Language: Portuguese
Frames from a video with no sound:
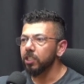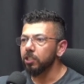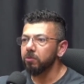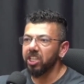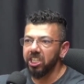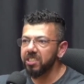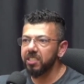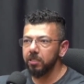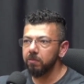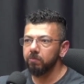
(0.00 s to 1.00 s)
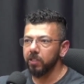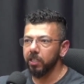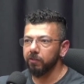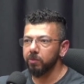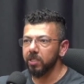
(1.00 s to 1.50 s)
15,
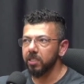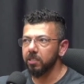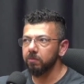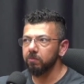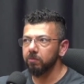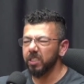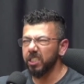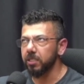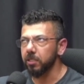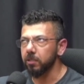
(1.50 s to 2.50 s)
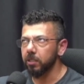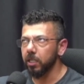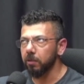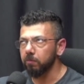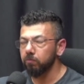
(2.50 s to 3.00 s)
né? Vamos dizer assim, 15,
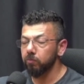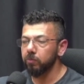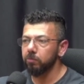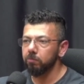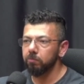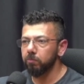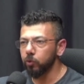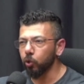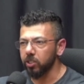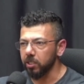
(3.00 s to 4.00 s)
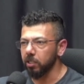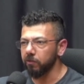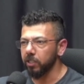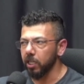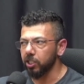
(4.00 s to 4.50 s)
é, 12, na
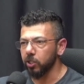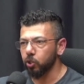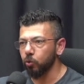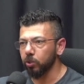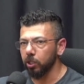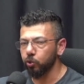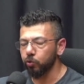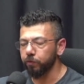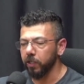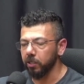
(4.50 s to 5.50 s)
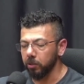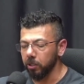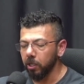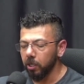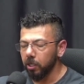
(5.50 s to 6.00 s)
verdade, né? Descontando o sulfato.
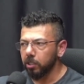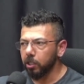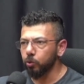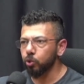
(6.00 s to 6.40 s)
Então, uns